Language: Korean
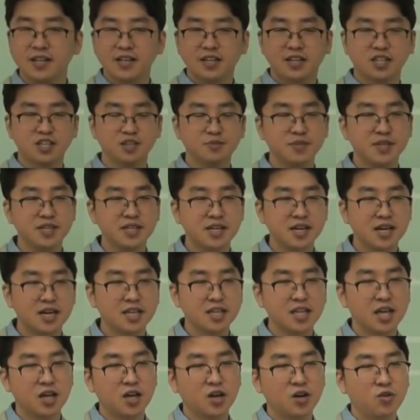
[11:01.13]

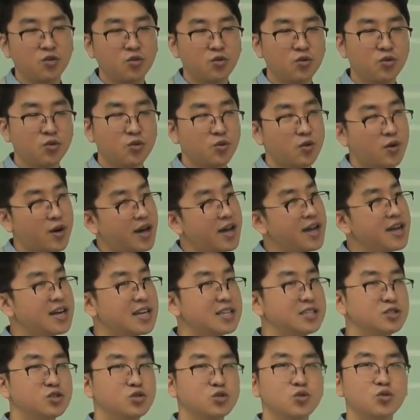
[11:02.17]
금일간하고
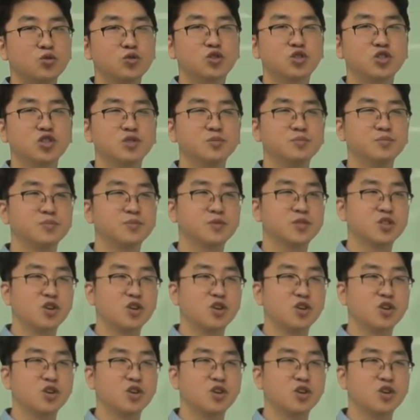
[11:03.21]
화일간은 조금